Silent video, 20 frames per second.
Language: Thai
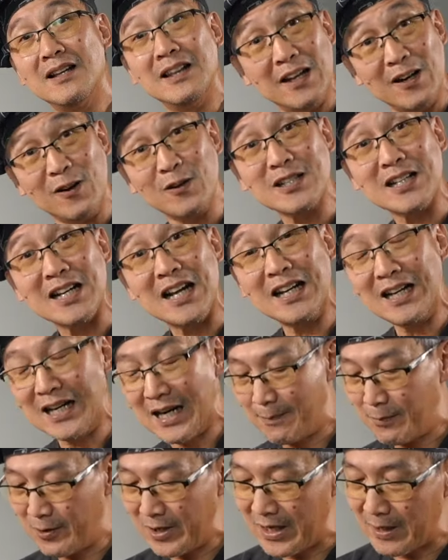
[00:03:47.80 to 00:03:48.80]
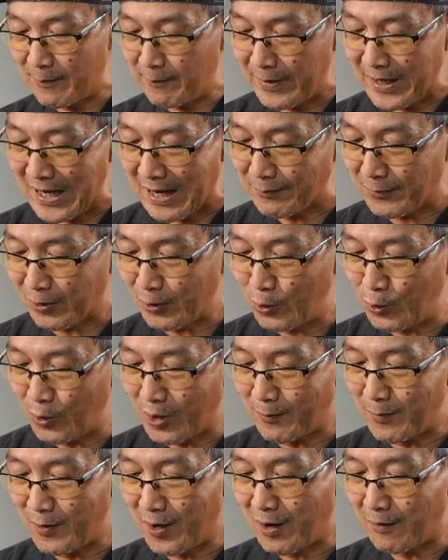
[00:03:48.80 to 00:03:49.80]
และนอกจากนั้นนะครับก็ยังพยายามต้องดู
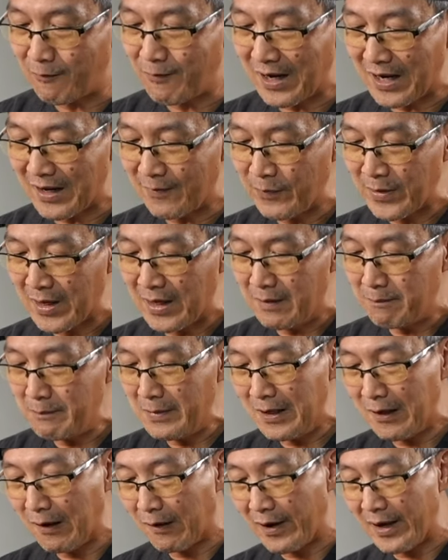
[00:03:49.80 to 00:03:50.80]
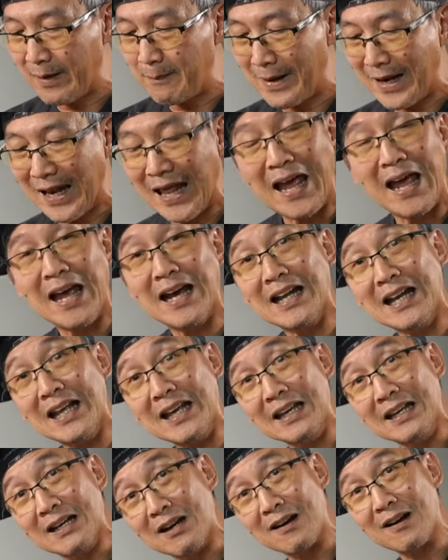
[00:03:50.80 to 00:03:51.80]
รอบๆว่า มีรอยมแมลงอะไร
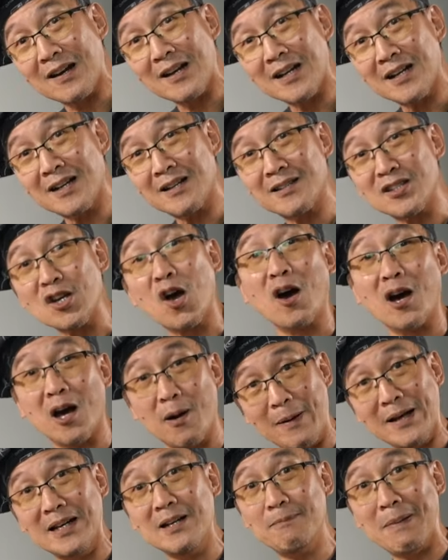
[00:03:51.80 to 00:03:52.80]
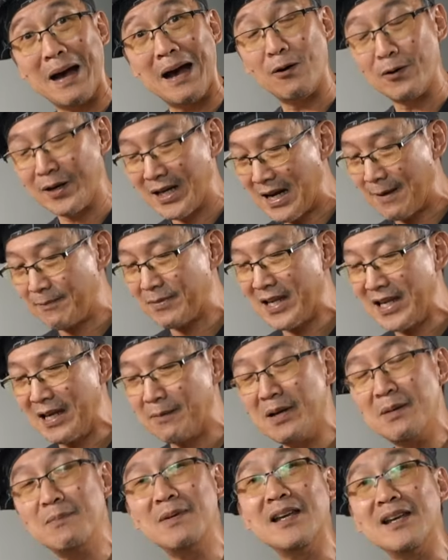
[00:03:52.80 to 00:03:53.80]
เจาะเข้าไปหรือเปล่านะครับถ้ายั
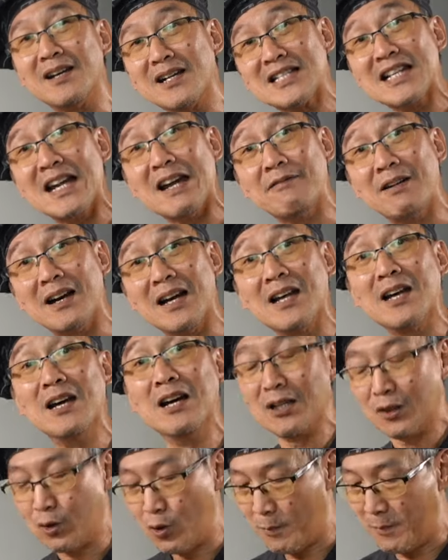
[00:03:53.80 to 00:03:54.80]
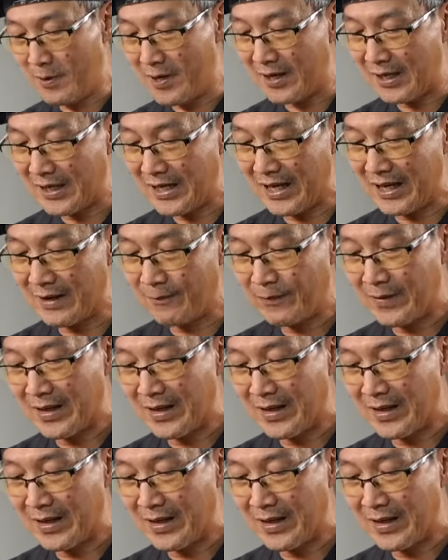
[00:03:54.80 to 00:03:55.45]
งไม่มีก็แสดงว่าตัวเผือกเนี่ย